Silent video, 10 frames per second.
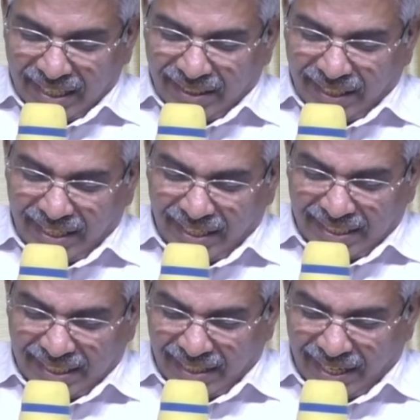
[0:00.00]
கத்தர் என்ன
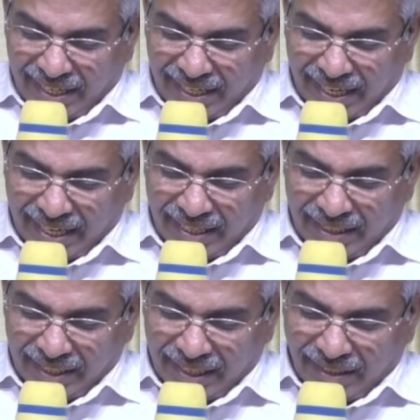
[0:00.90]
செய்தார் என்றால்
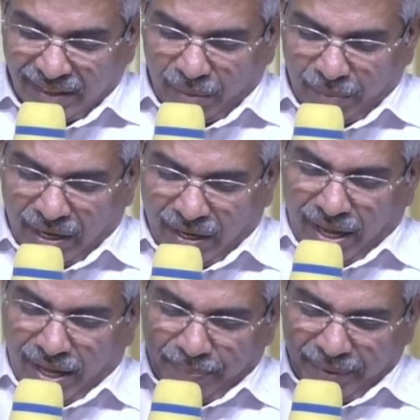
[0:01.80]
கத்தர்
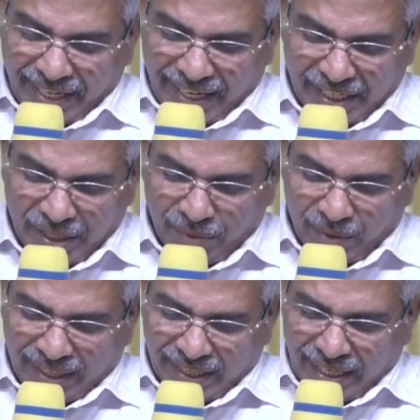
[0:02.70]
மகா பெரிய இடி
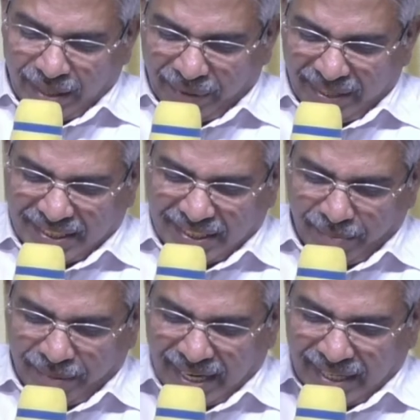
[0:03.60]
முழக்கங்களை
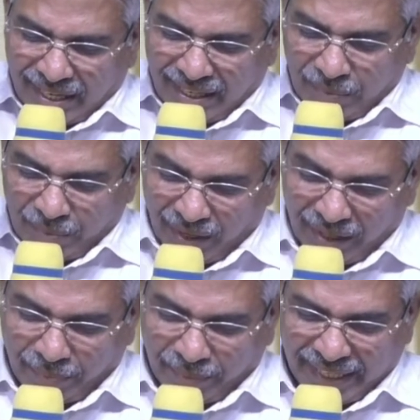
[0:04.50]
பலிசர் மேல் அந்நாளில்
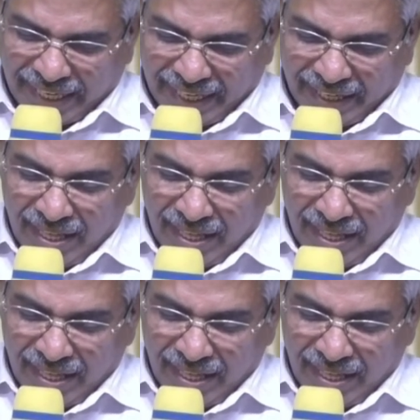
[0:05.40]
முழங்க பண்ணி